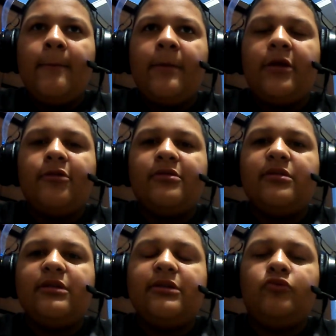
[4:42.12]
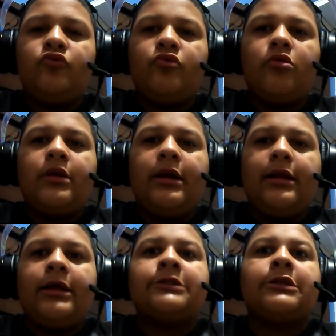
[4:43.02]
pero un coral
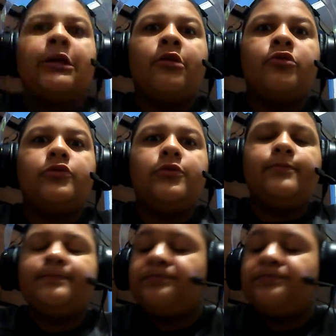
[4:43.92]
asqueroso.